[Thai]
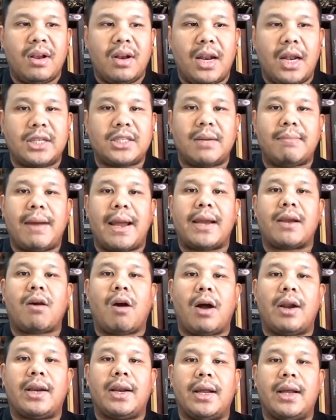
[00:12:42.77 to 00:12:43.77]
แล้วสมัย
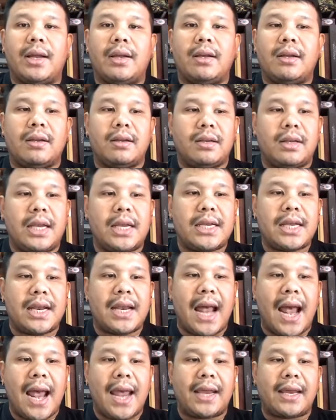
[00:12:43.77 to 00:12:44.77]
ก่อนเนี่ย ที่จะ
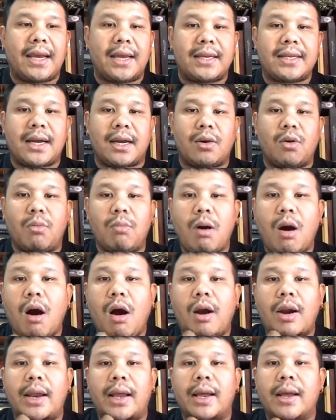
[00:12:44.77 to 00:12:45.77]
ได้เงินจากหลวงพ่อ
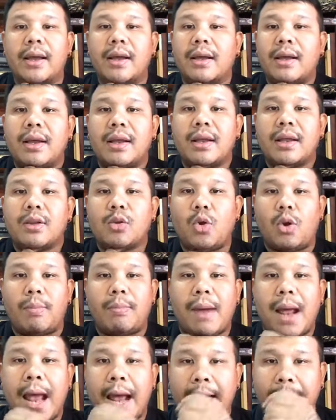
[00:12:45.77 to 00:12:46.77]
เนี่ย ส่วน
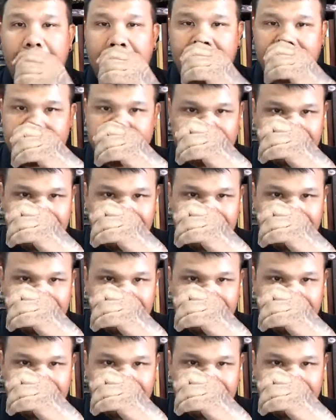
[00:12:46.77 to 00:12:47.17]
มากเนี่ย